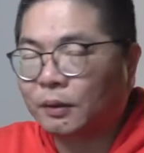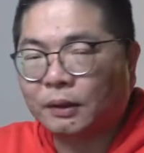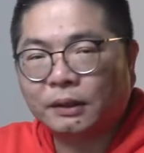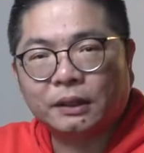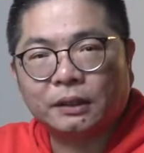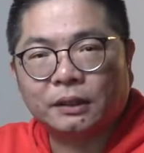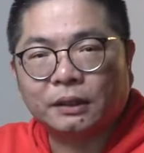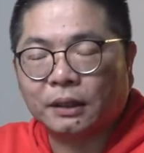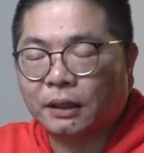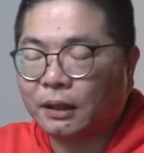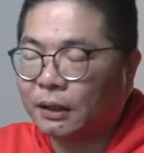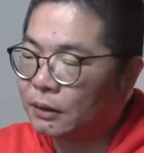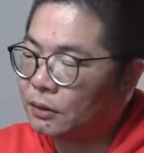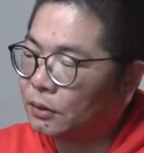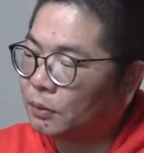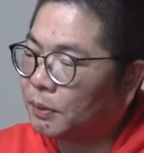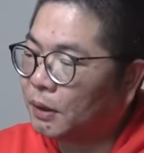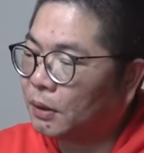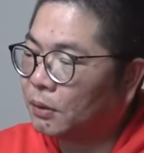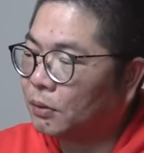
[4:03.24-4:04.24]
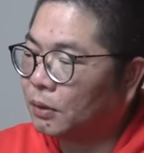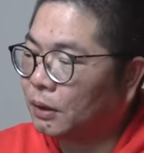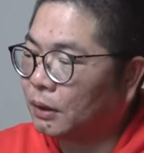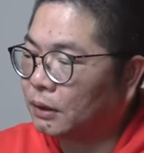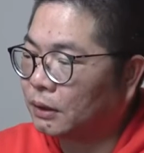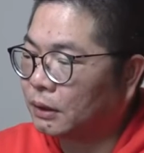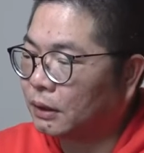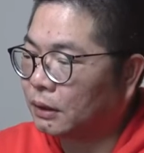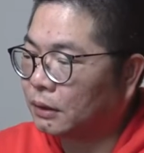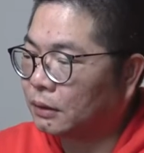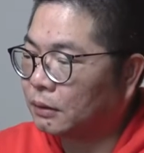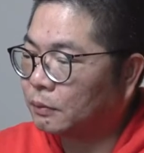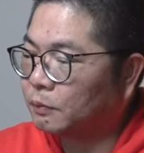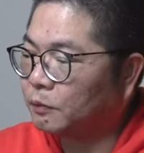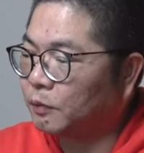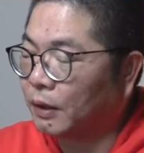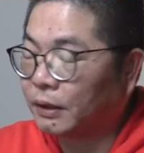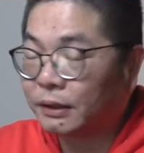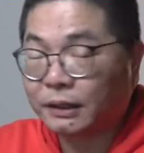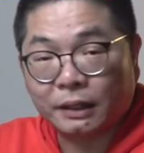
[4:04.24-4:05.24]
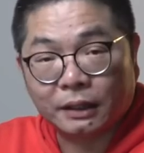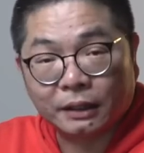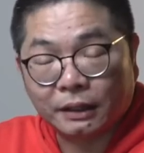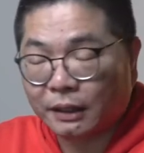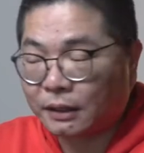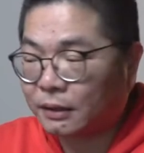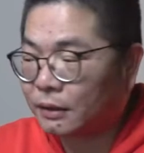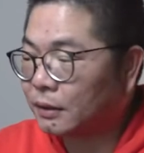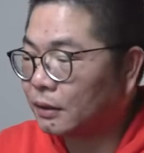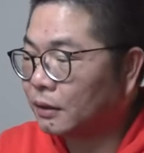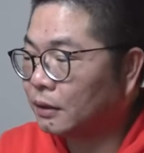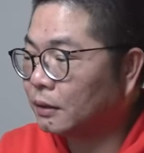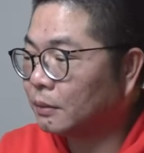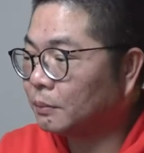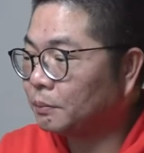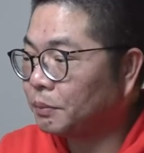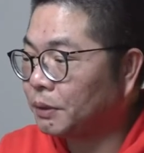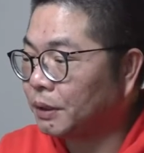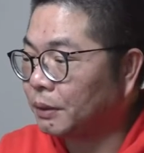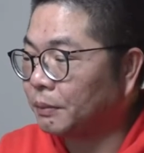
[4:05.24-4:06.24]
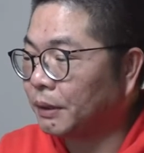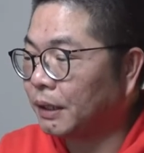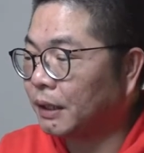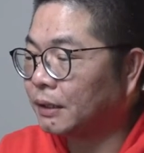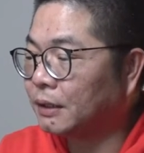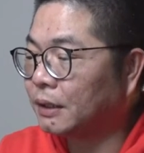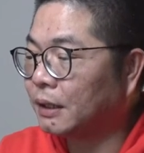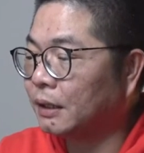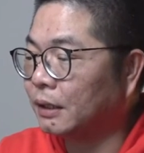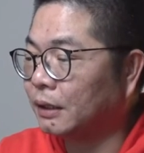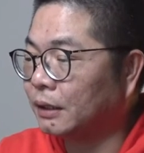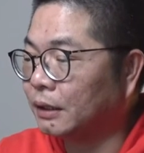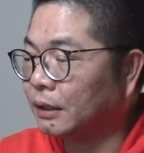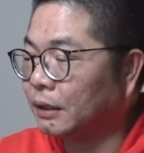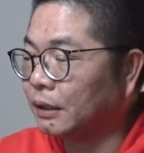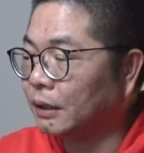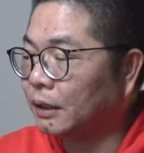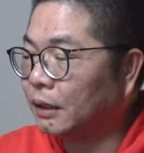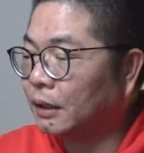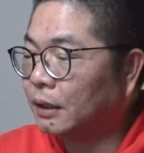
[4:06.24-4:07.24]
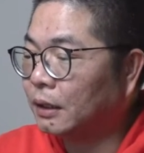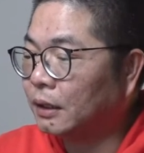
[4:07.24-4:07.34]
关键点啊，就包括了这个网站的诞生、品牌的建立